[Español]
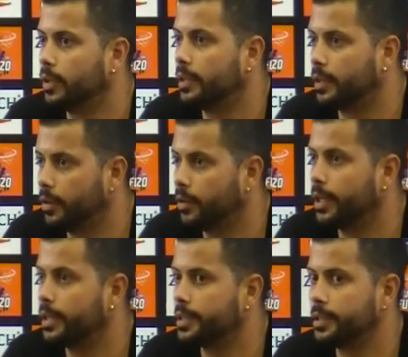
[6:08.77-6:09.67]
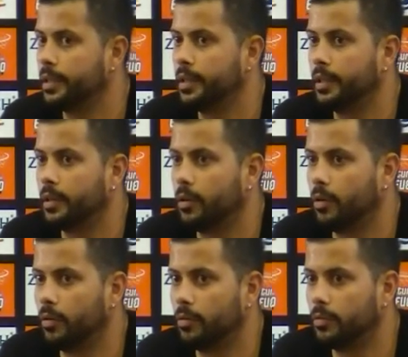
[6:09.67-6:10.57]
con entrenadores
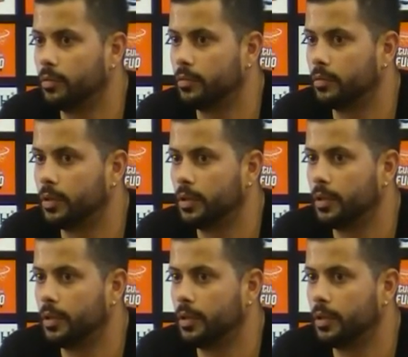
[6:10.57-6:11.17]
con